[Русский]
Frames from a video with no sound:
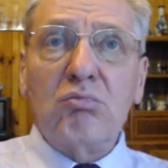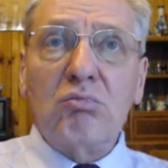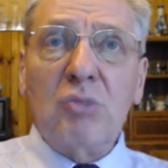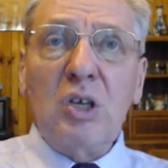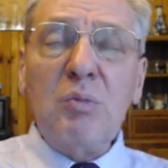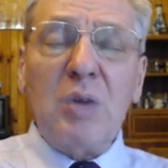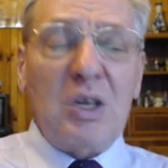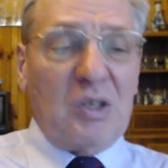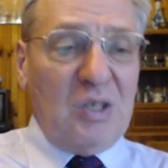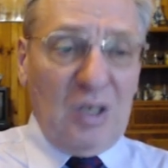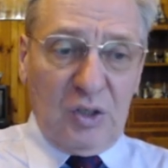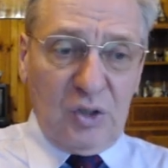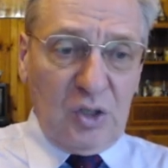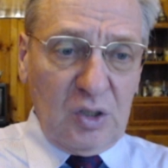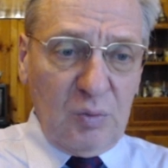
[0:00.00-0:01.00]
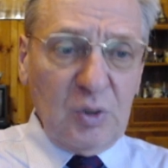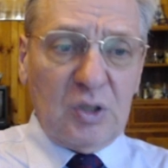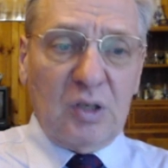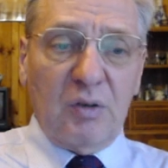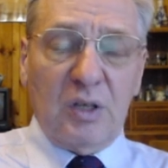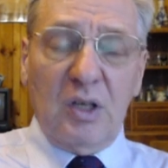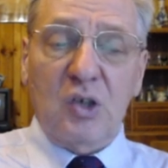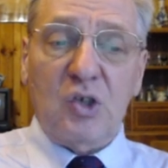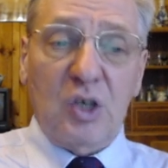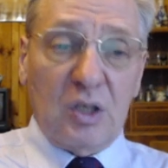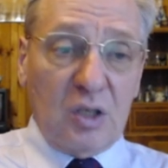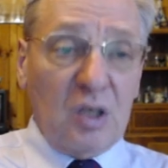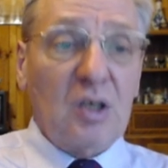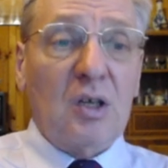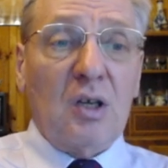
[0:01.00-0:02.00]
имеет некоторый смысл, в отличие от
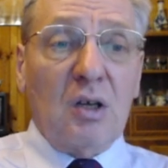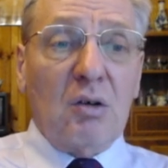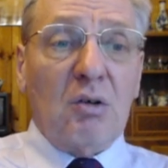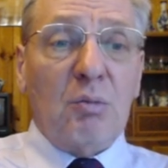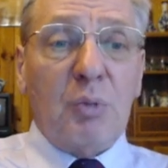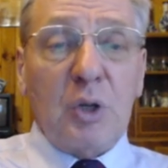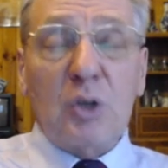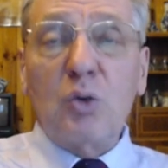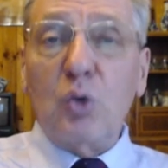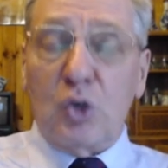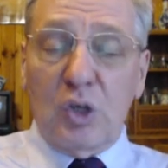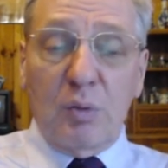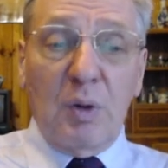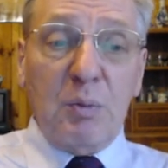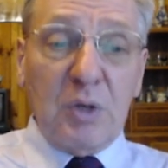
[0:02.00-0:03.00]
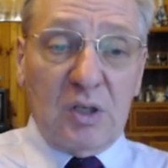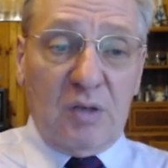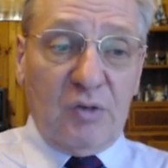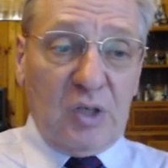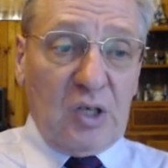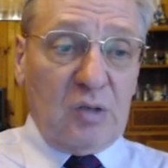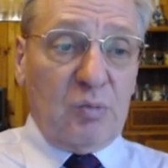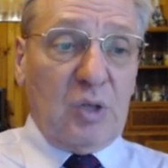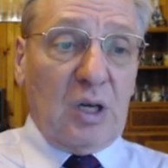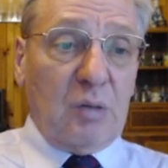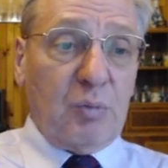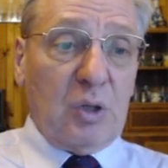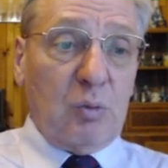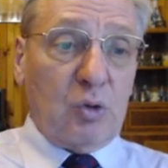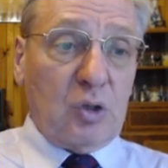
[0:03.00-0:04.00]
предыдущих моментов, скажем так,
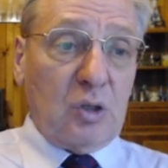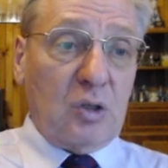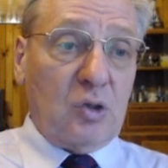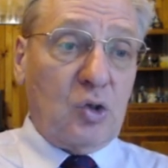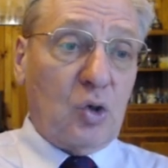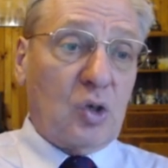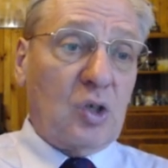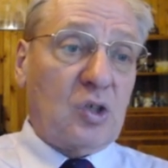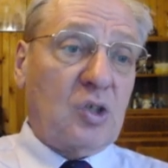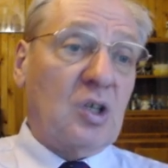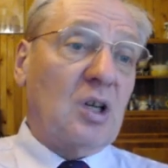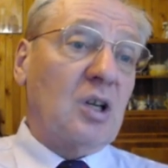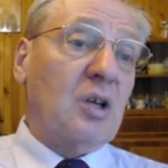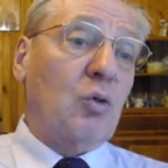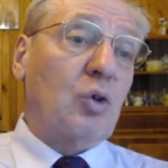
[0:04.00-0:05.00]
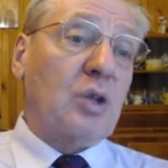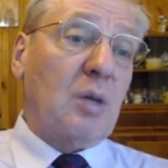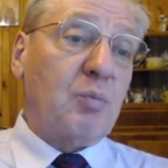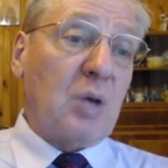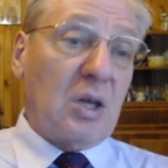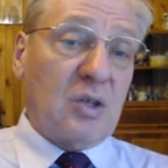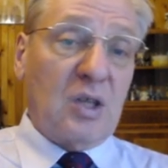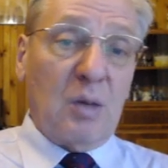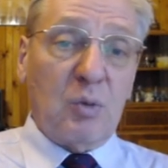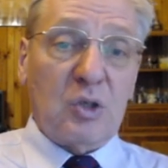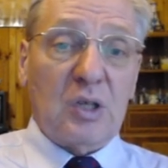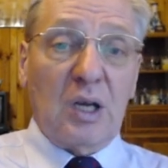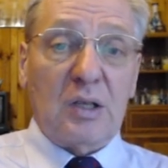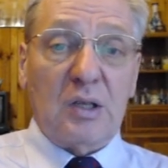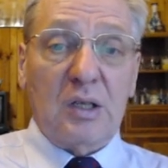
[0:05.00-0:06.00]
потому что черные сделали ход a5
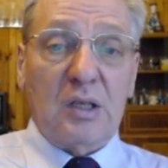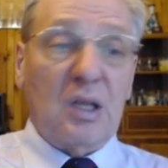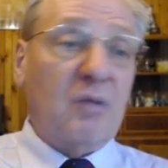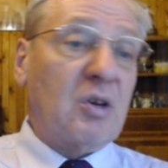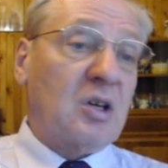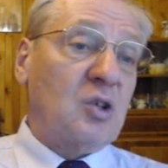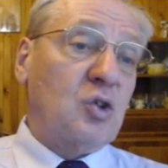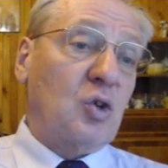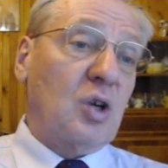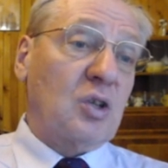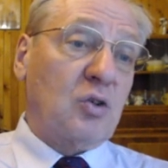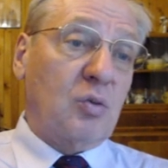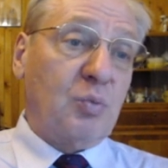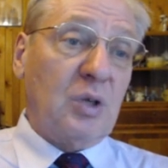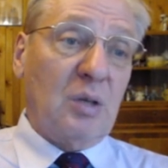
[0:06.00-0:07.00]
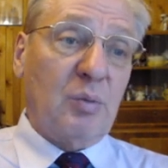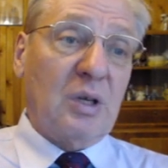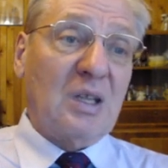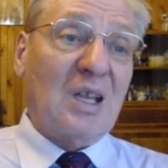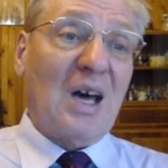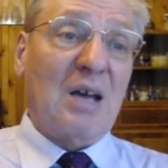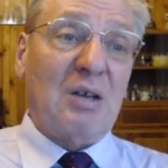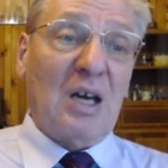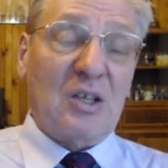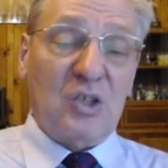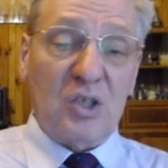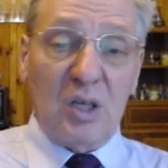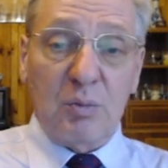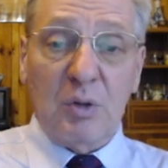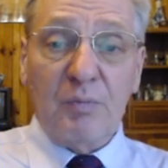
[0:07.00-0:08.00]
необязательный. Наверное, черные отступили бы на a а
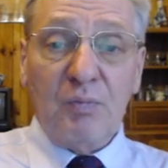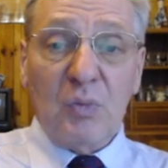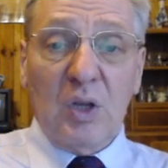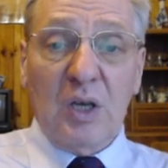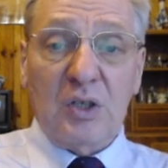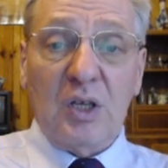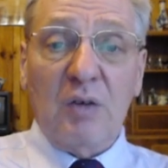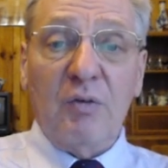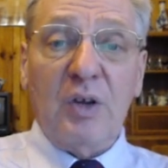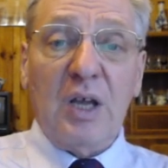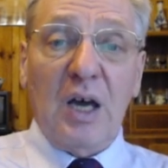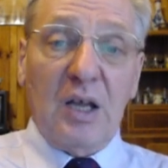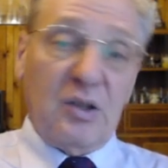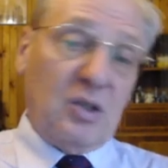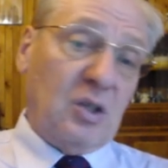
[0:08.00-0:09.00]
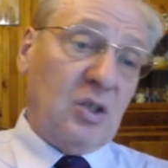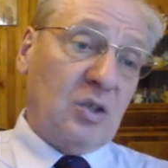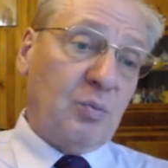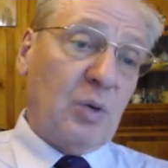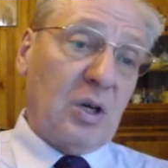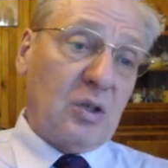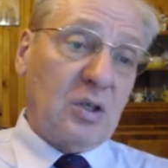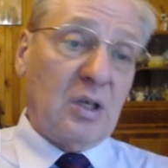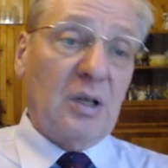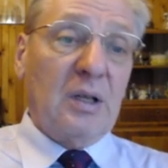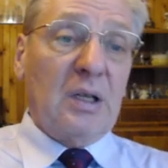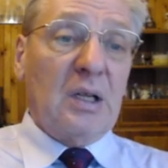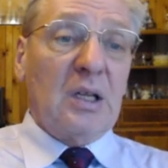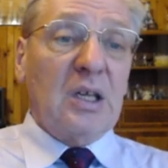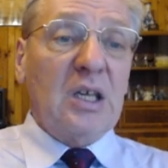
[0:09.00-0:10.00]
7 это вариант из партии,
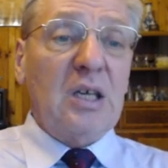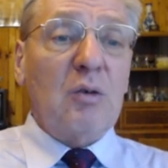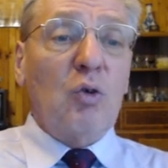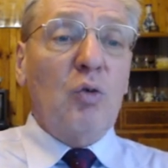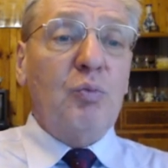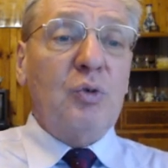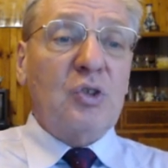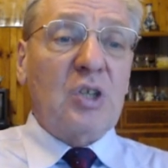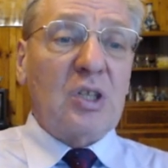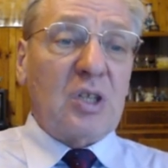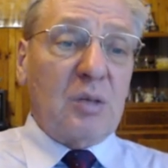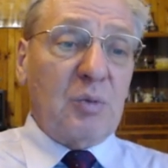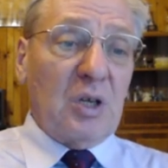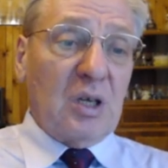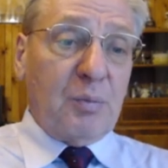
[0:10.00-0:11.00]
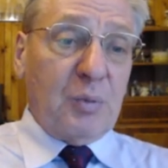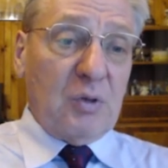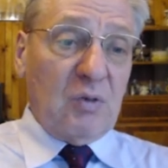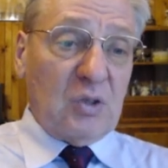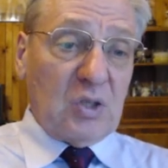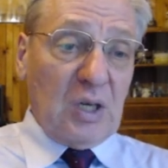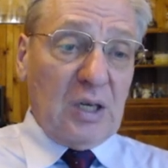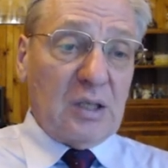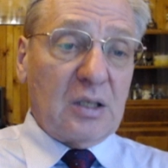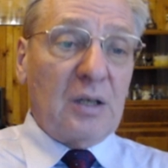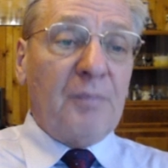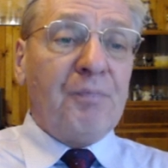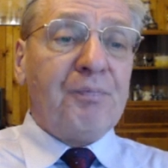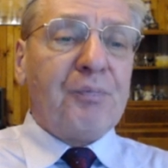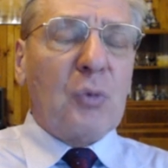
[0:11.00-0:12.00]
и центр белых подвисает.
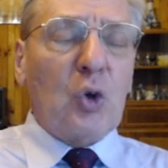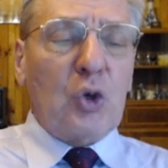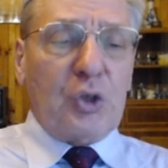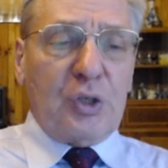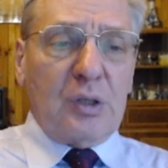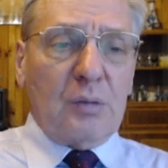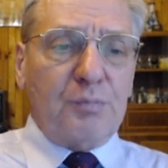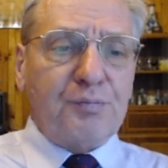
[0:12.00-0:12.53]
То есть